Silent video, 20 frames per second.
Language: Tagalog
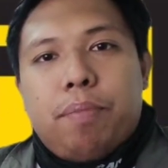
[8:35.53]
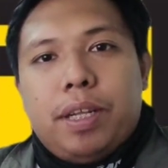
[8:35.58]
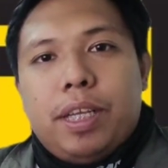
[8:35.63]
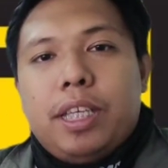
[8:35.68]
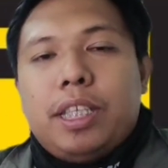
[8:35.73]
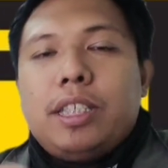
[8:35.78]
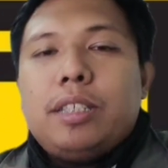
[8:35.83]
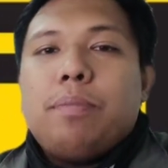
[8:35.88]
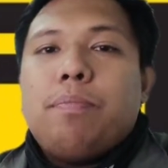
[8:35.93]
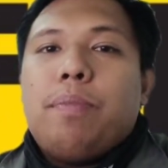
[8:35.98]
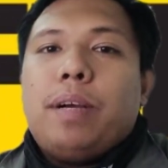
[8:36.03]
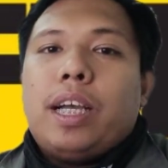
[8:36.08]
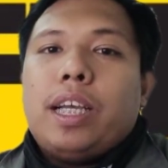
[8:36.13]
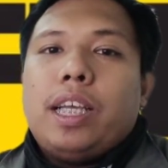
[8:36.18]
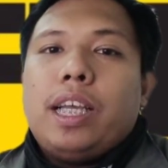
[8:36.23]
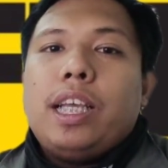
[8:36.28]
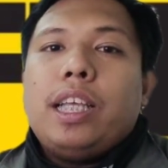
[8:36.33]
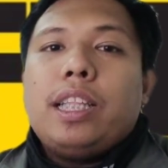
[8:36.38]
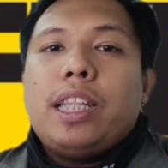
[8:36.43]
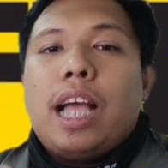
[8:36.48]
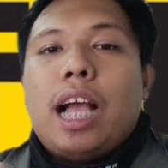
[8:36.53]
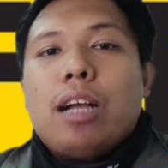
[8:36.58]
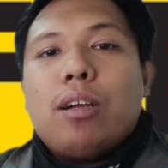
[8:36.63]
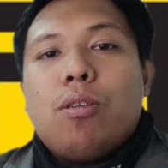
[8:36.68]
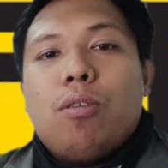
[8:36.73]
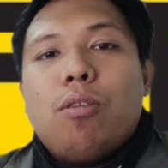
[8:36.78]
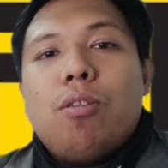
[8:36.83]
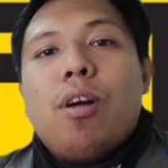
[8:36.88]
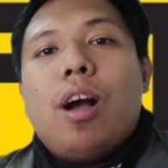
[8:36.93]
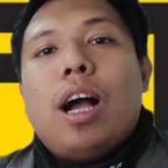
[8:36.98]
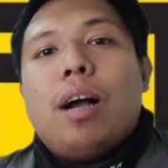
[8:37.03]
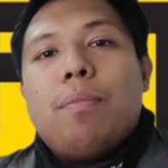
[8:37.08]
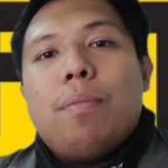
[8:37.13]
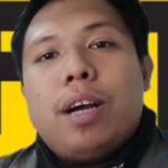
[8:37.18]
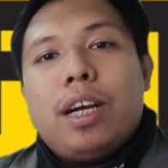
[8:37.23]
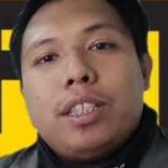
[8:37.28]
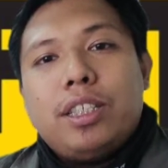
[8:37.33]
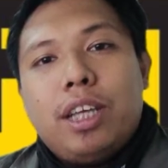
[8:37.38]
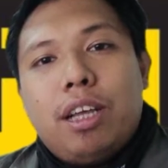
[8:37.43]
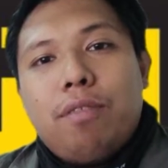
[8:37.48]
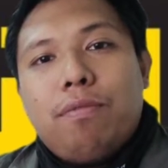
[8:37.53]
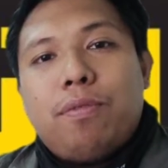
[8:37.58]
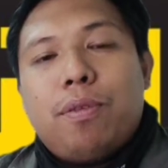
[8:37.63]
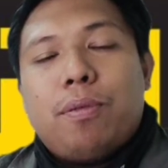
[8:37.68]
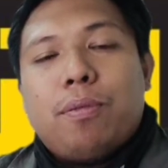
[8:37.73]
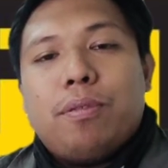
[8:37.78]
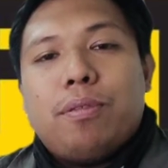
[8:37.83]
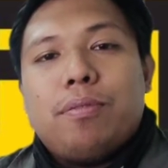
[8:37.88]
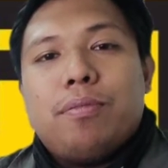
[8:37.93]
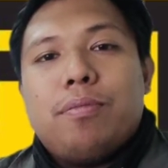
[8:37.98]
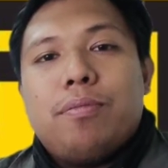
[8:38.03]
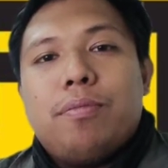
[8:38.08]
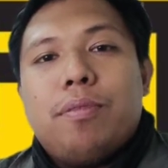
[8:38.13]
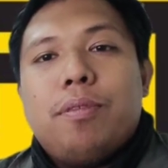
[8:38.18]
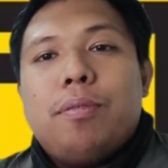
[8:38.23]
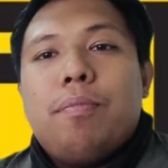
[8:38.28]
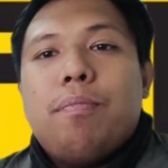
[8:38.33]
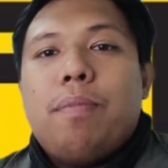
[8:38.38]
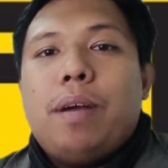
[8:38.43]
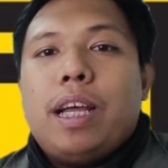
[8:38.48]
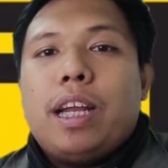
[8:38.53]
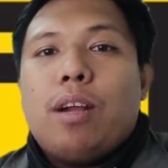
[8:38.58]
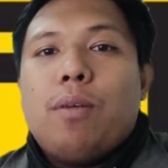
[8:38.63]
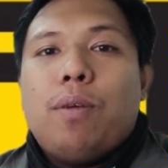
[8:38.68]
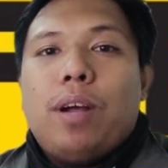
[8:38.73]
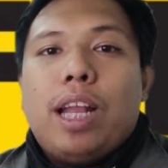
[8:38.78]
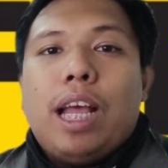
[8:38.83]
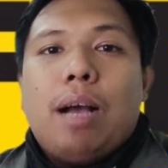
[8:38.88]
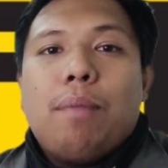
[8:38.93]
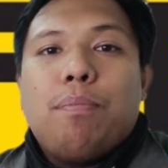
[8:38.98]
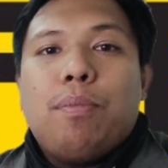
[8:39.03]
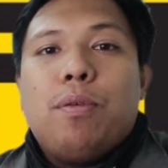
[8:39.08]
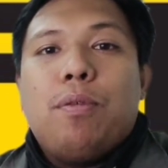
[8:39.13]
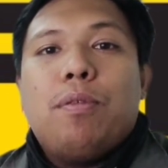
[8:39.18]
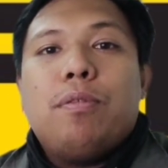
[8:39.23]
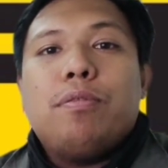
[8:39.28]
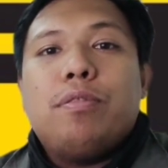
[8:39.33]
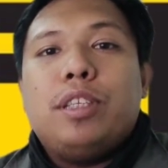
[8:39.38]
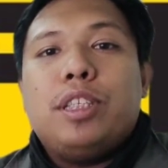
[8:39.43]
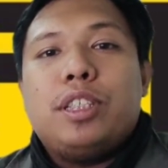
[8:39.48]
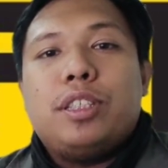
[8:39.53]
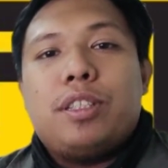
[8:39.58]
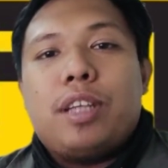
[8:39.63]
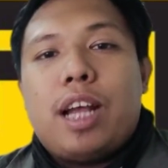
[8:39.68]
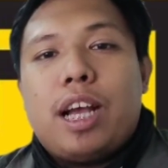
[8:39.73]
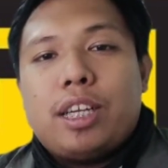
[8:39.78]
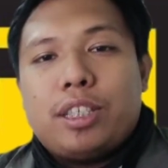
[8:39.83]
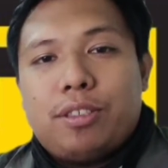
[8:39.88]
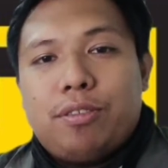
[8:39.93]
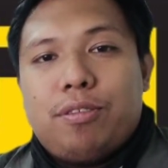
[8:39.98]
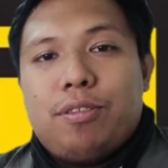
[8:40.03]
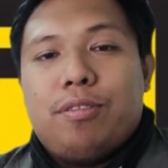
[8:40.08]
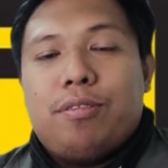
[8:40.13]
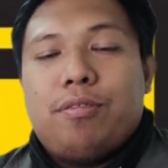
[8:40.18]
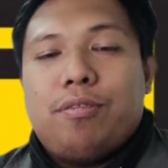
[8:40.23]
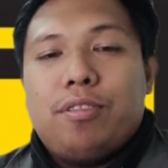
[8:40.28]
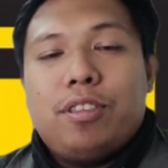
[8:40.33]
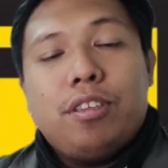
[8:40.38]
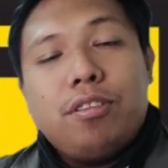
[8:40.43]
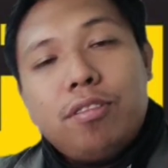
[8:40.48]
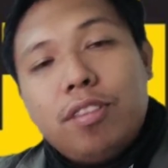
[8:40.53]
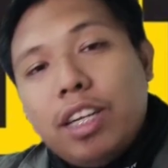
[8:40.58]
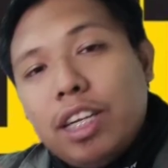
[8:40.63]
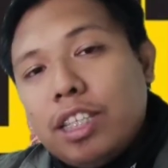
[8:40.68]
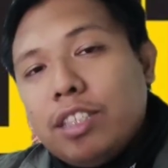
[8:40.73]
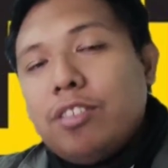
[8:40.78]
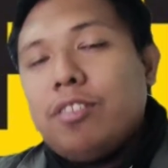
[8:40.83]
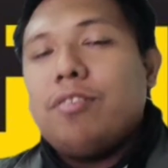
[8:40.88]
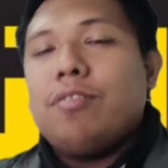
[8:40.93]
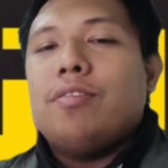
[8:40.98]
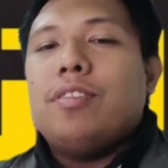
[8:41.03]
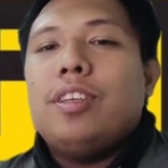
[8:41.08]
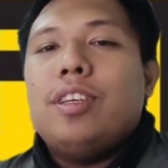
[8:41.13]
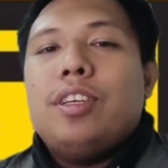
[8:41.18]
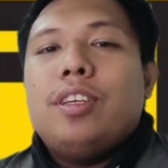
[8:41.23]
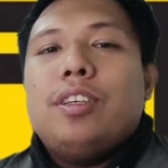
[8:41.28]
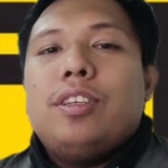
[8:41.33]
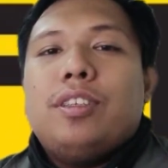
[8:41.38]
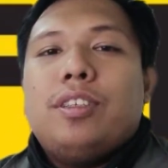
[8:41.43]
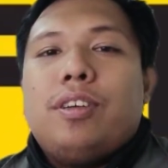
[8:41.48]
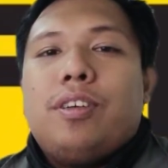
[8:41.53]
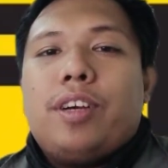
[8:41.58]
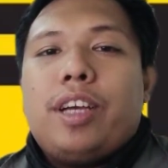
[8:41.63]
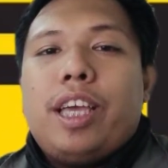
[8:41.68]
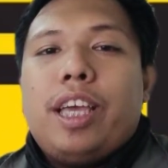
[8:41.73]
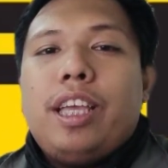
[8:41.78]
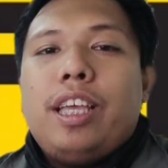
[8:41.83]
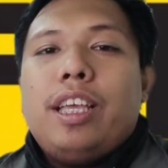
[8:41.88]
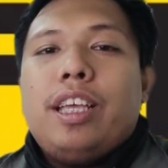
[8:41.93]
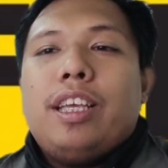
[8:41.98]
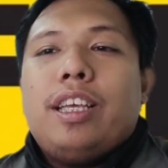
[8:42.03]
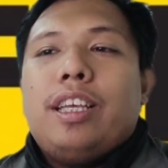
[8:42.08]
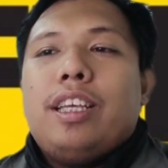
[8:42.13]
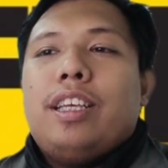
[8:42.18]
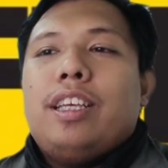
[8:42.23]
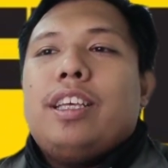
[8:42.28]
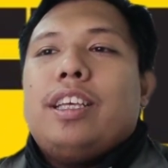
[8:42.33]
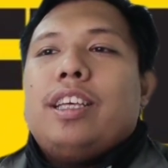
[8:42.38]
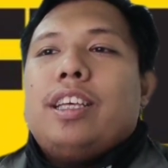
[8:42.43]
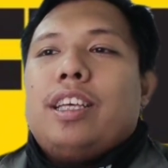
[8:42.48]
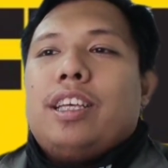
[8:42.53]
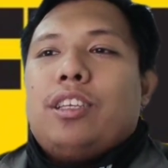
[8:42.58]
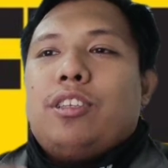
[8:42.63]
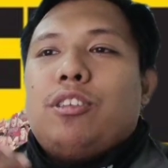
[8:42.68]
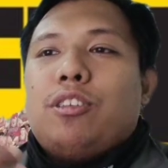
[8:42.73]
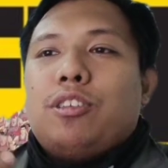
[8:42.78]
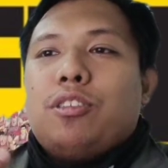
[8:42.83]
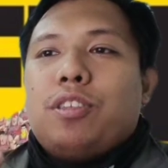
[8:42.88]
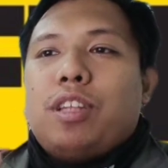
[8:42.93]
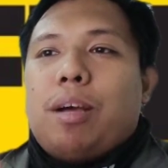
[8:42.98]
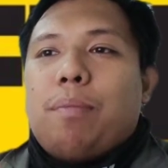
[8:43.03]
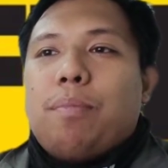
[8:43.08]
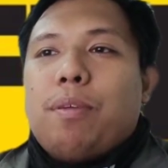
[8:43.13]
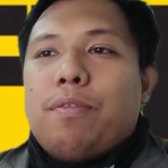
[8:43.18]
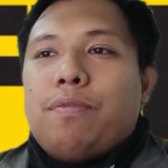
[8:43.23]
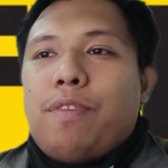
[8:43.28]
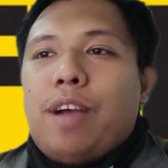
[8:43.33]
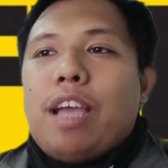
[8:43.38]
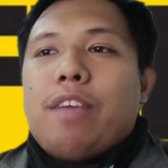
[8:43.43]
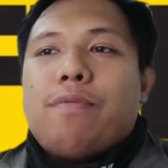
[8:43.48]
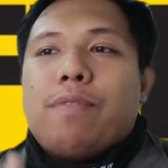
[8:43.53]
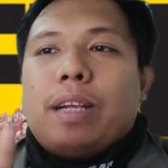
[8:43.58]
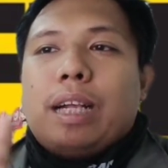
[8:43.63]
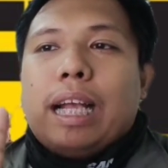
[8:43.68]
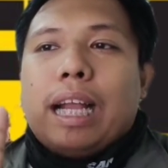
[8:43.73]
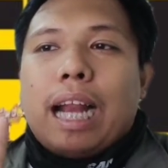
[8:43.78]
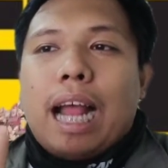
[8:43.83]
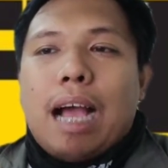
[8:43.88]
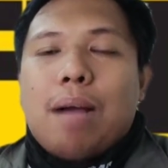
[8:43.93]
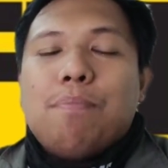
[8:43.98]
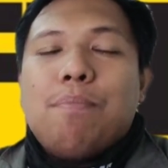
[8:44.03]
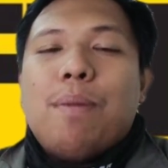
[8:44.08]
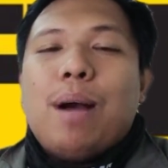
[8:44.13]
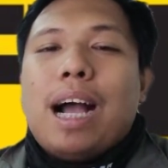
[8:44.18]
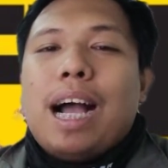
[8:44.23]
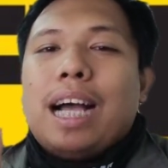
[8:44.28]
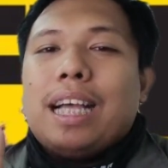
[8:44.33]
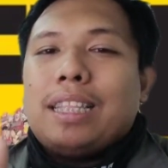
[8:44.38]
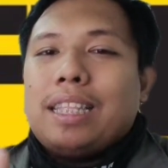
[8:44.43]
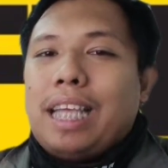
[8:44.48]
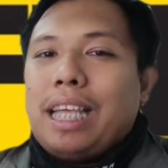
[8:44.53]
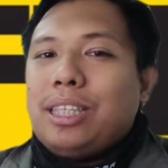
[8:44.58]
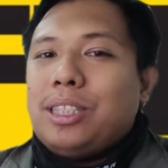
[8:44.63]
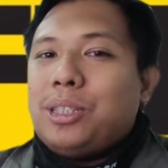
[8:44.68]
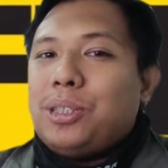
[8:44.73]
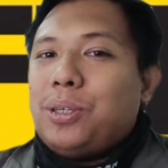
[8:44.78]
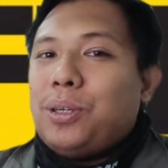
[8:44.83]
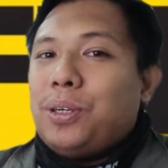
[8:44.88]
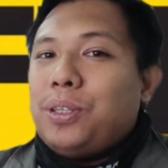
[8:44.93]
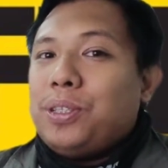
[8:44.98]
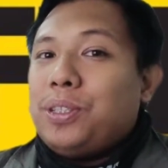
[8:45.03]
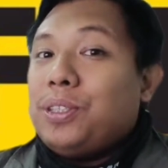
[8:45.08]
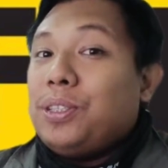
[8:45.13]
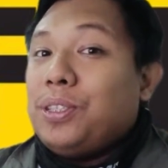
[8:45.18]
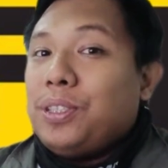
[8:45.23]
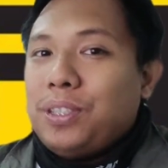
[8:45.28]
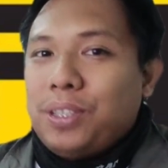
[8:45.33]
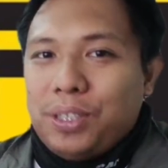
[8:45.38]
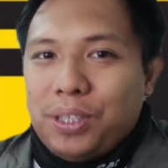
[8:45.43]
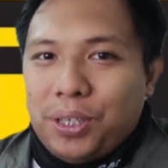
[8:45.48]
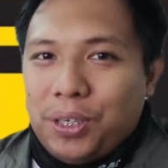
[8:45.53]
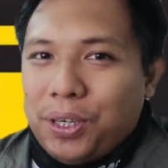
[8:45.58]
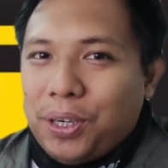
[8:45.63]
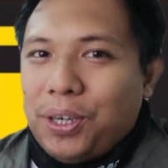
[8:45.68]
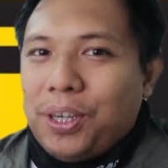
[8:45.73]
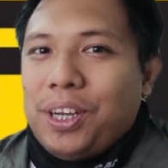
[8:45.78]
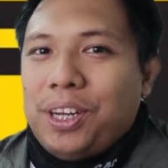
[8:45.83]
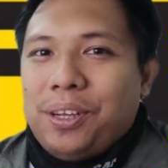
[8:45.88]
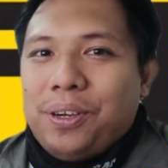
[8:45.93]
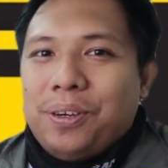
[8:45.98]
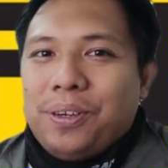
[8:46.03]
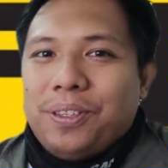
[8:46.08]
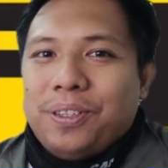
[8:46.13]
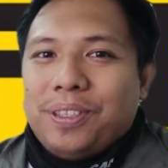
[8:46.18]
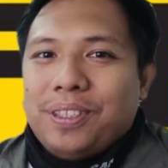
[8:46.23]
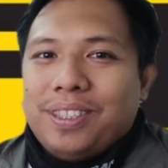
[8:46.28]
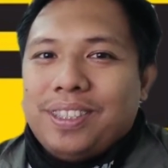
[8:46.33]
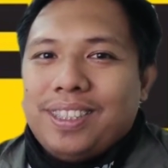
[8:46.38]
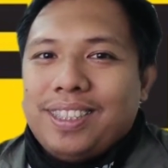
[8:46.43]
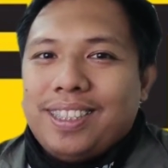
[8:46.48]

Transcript: please pakitago ang mga cellphone para wala pong distraction. Ganun lang. Okay? Yun yung number 5. Grab attention early on.